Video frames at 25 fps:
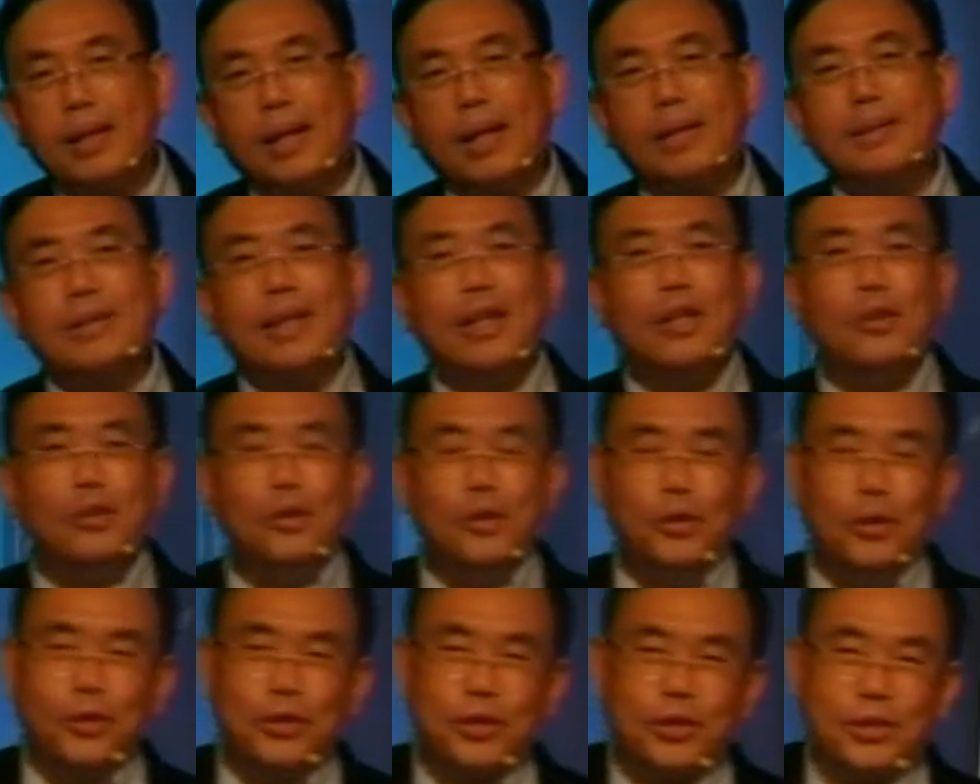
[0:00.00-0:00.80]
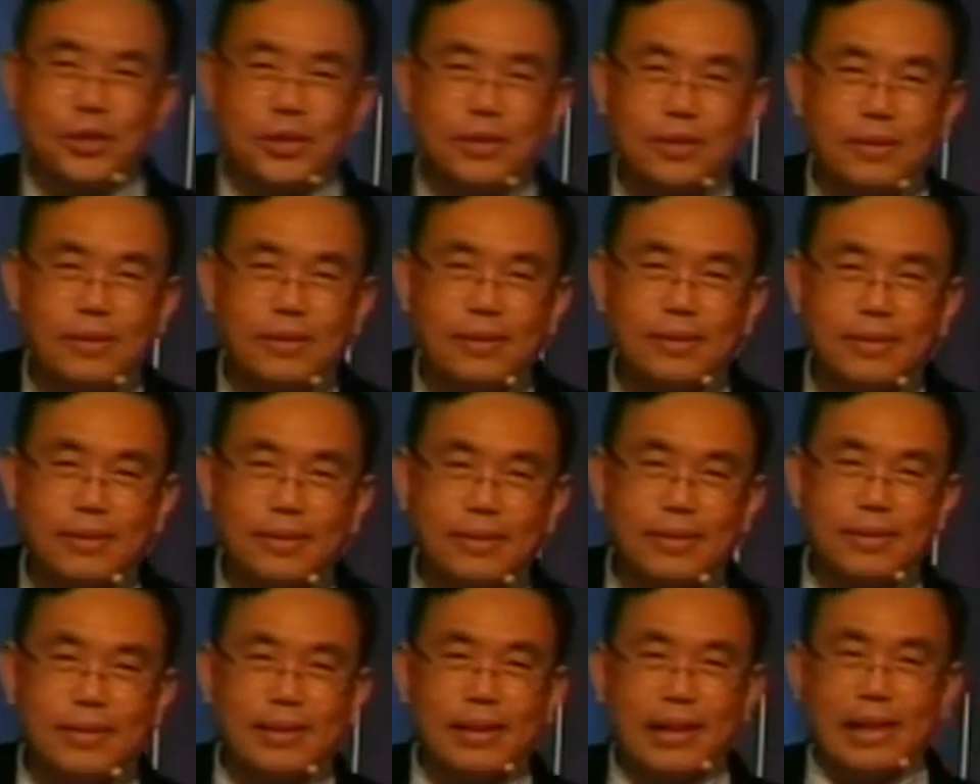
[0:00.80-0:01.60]
ketika saya lulus,
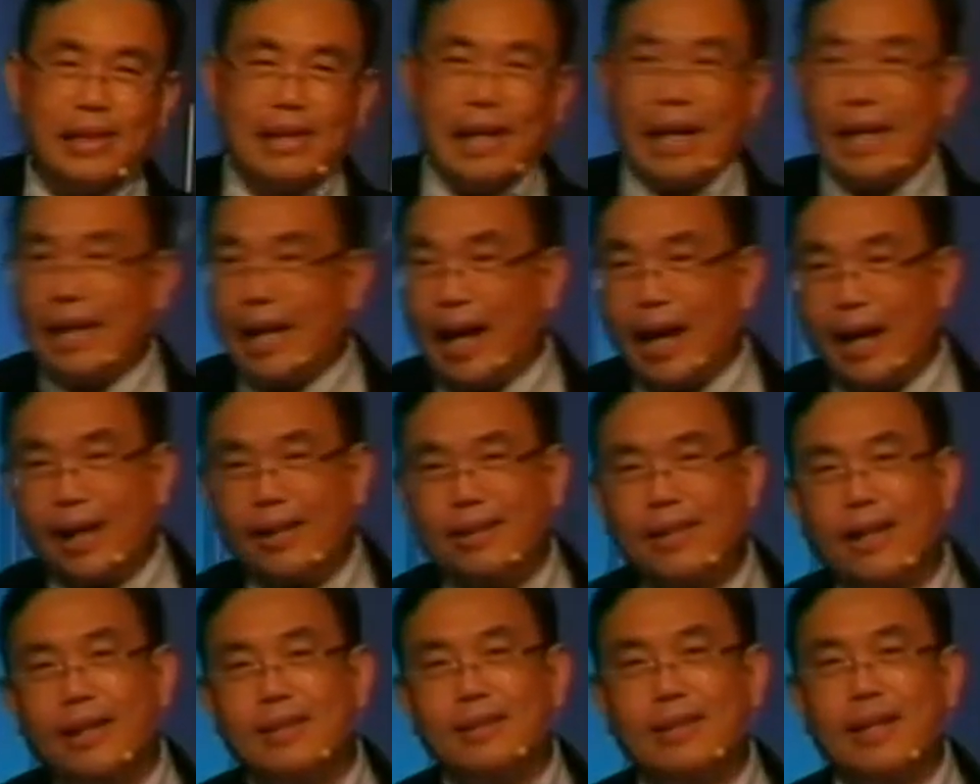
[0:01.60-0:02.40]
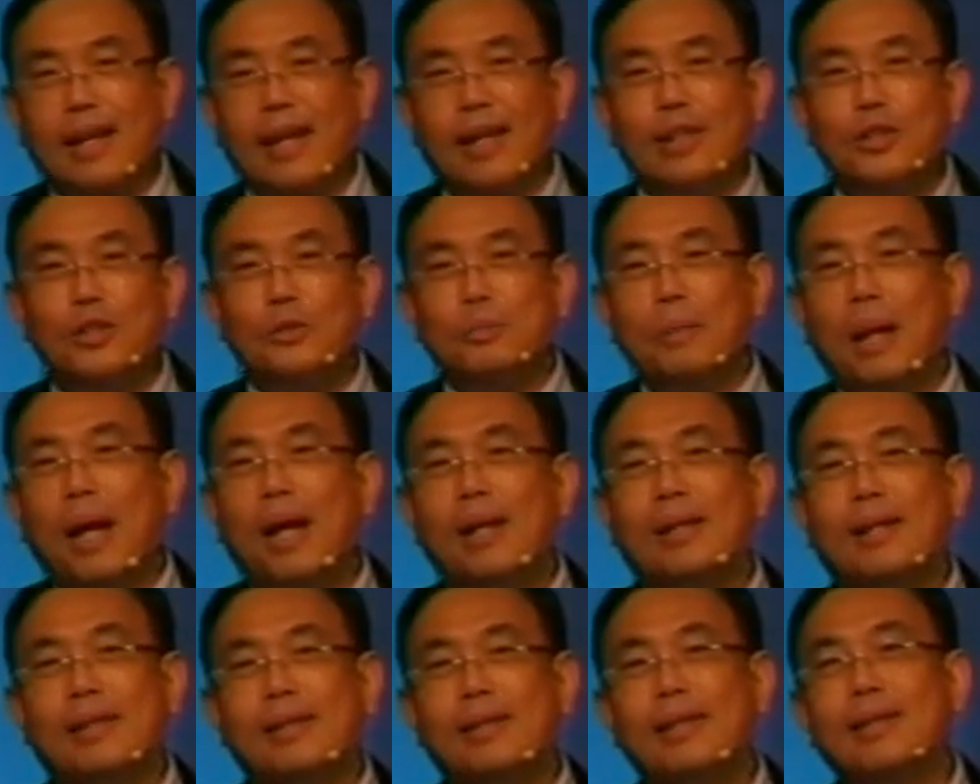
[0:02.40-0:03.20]
dari angkatan saya cuma
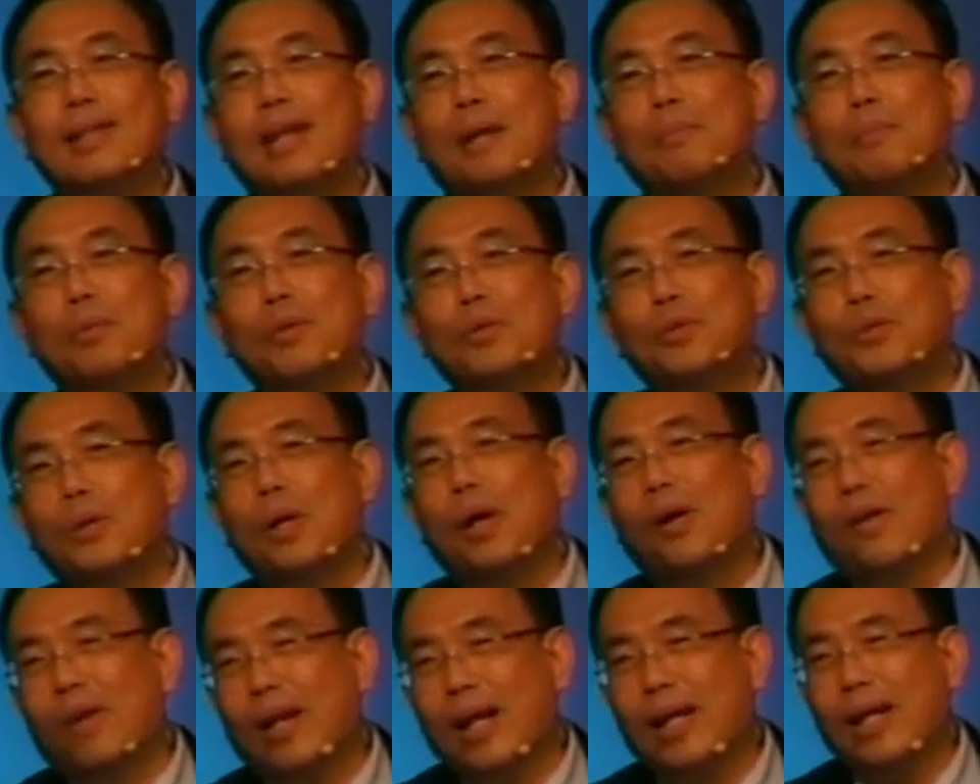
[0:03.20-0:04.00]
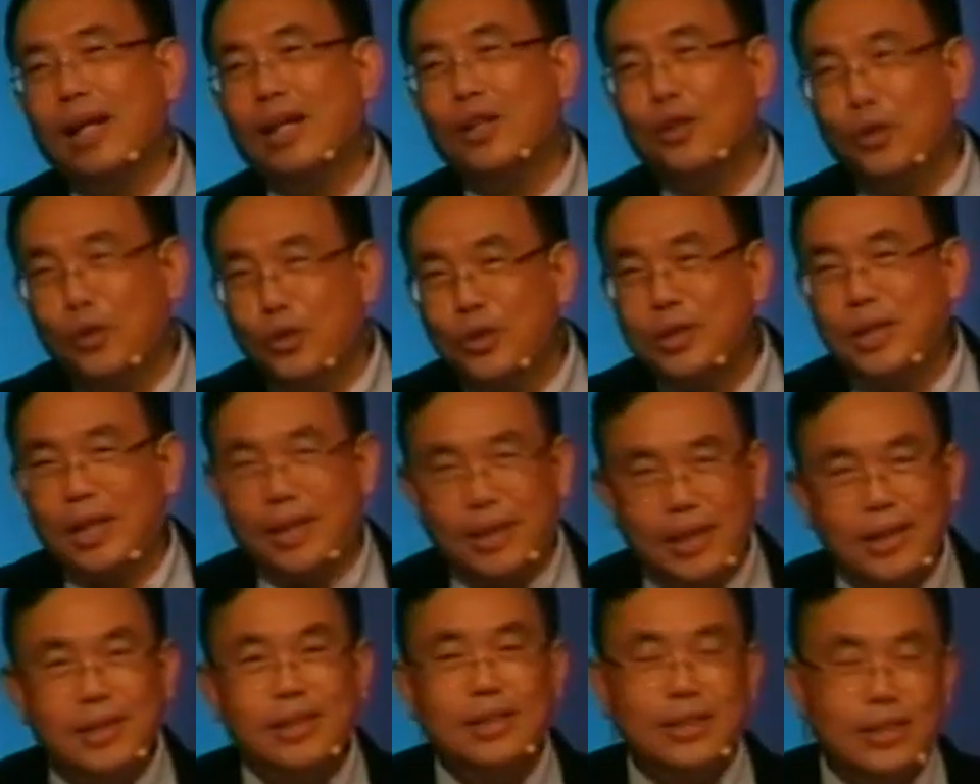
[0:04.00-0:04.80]
ada 32 orang yang lulus
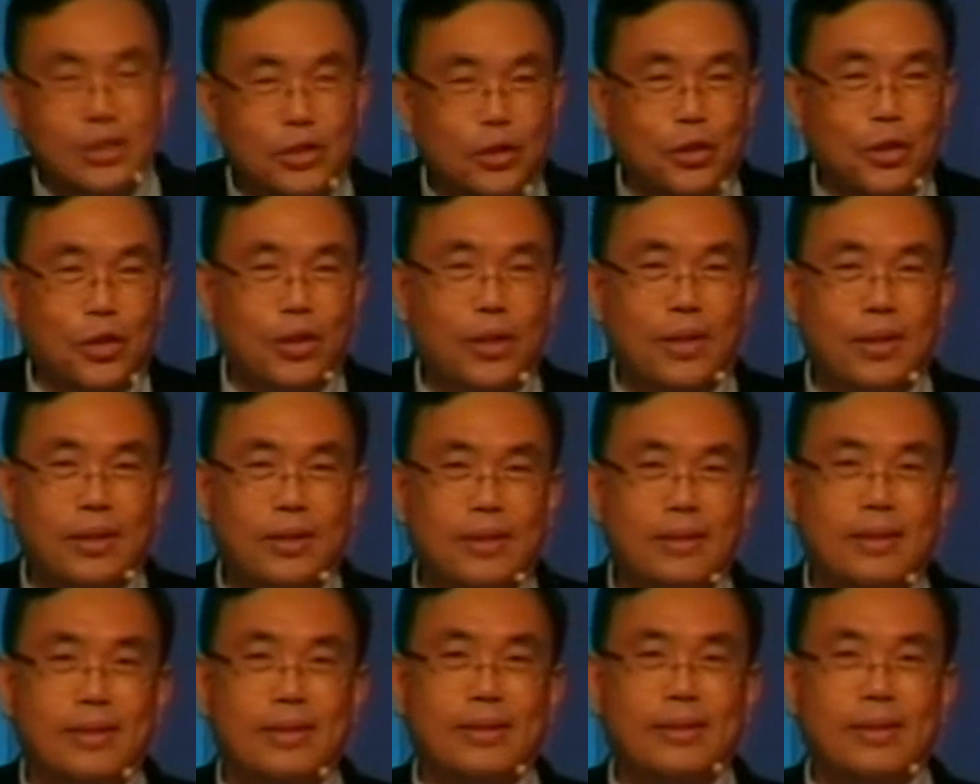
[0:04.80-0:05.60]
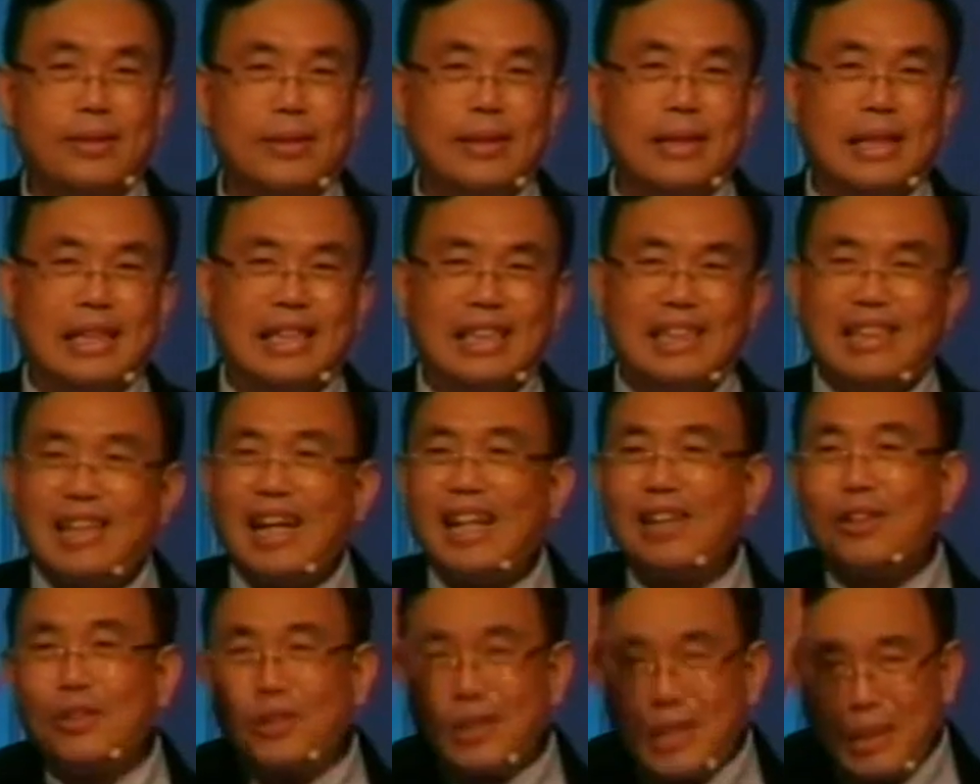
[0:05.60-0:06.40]
jadi insinyur.
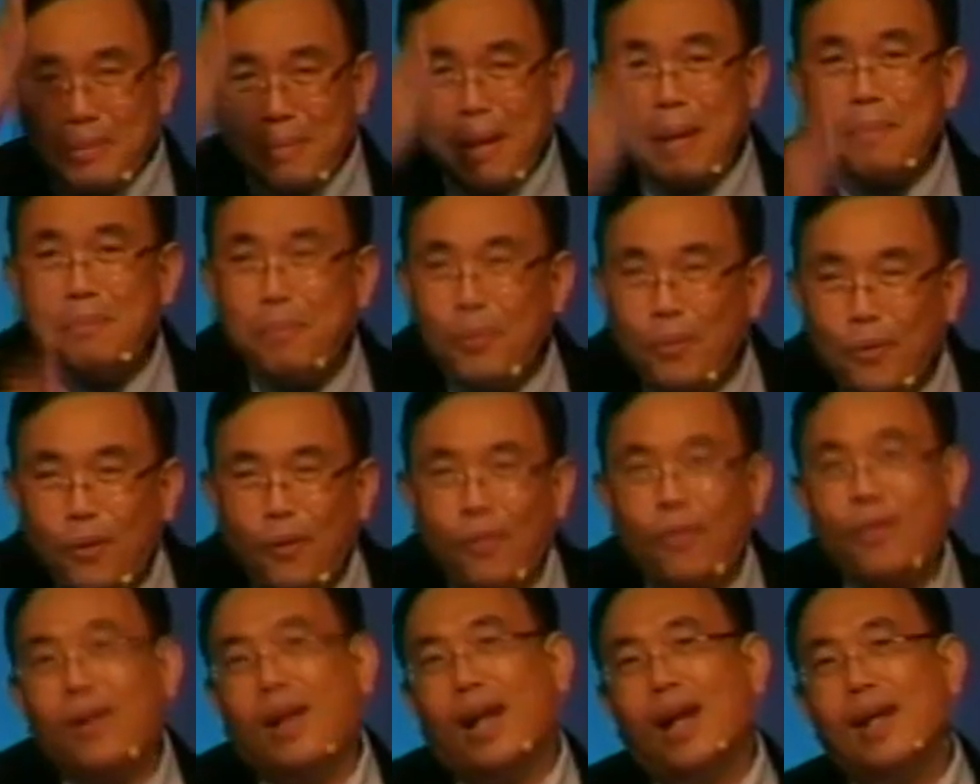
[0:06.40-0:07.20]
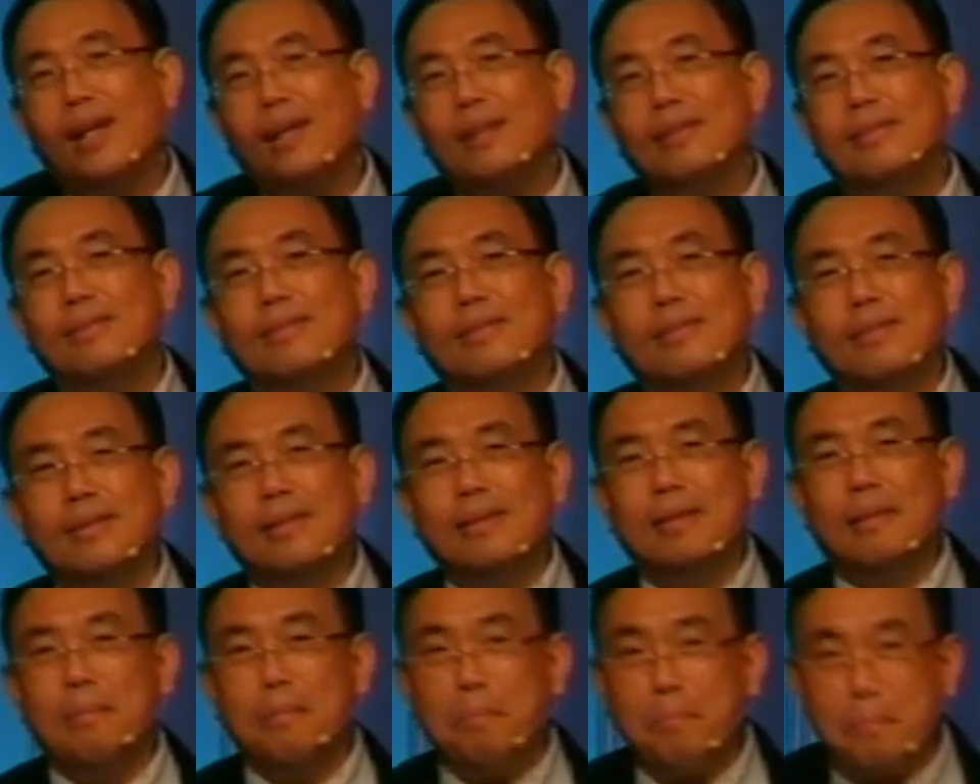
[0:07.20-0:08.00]
150 orang
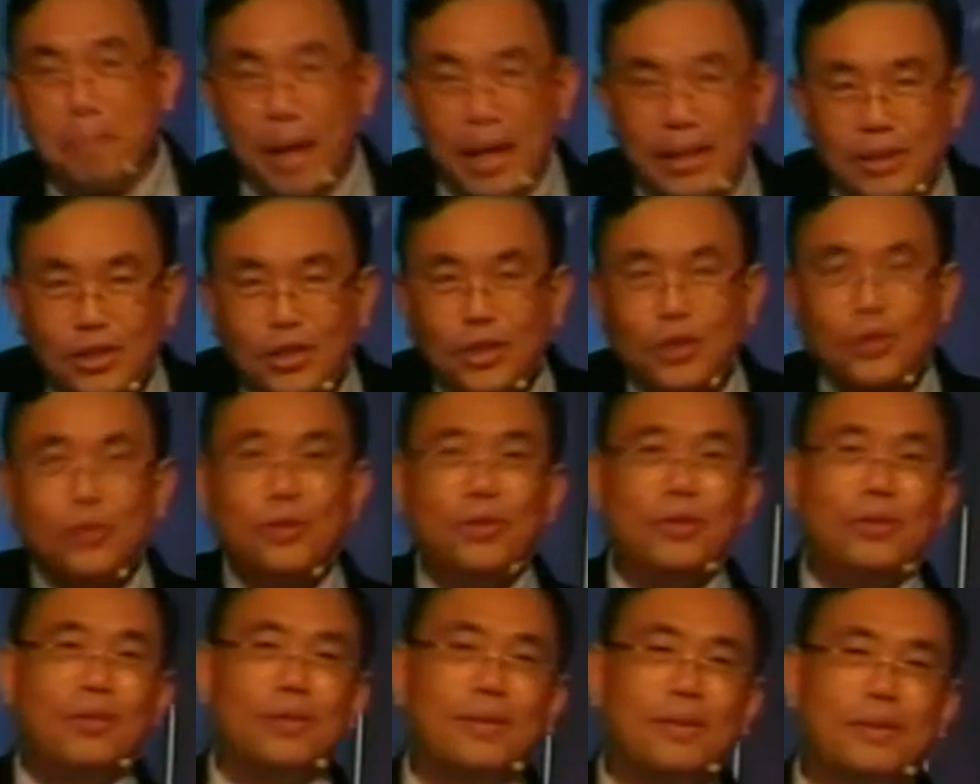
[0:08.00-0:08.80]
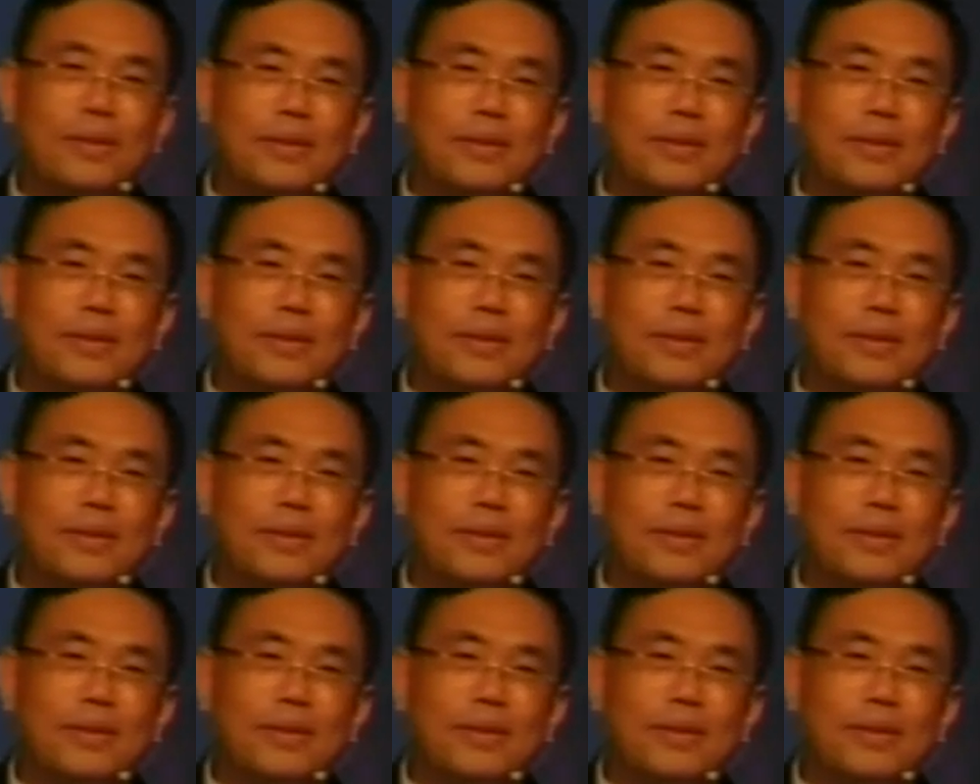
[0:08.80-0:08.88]
masuk